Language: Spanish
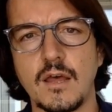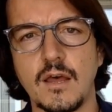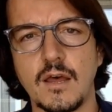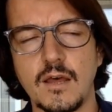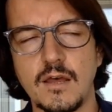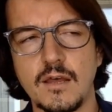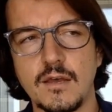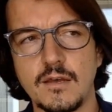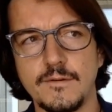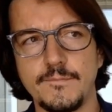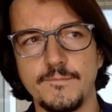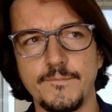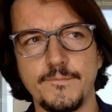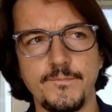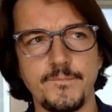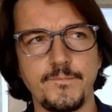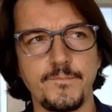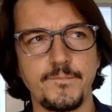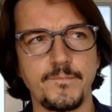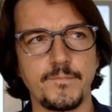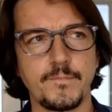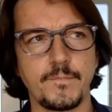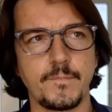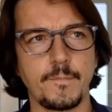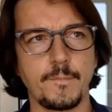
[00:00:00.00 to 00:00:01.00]

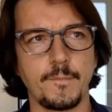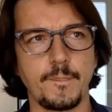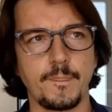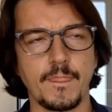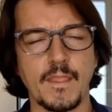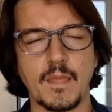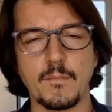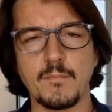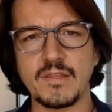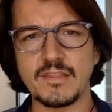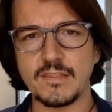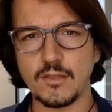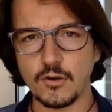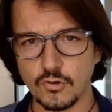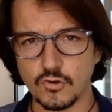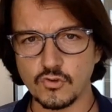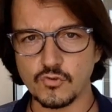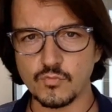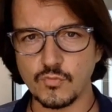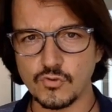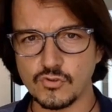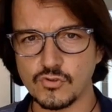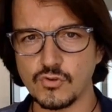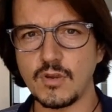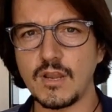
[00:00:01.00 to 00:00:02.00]
em, meternos
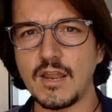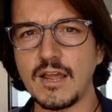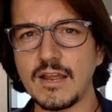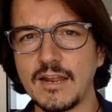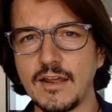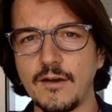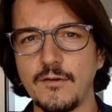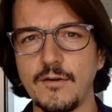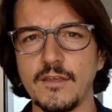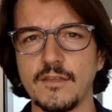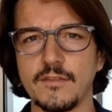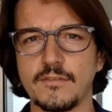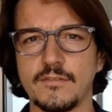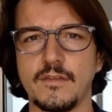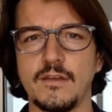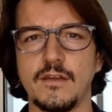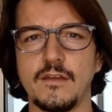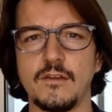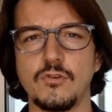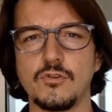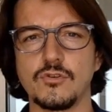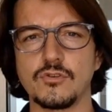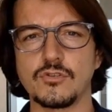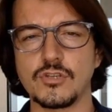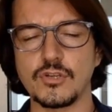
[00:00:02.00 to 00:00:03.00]
mucho en la cabeza
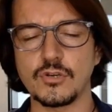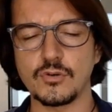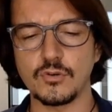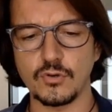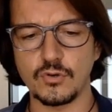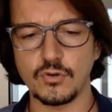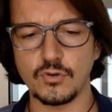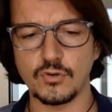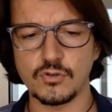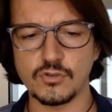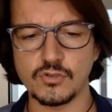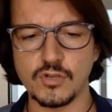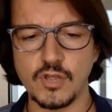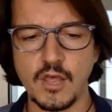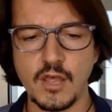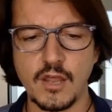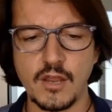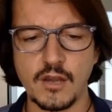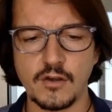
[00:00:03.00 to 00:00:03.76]
los psicólogos.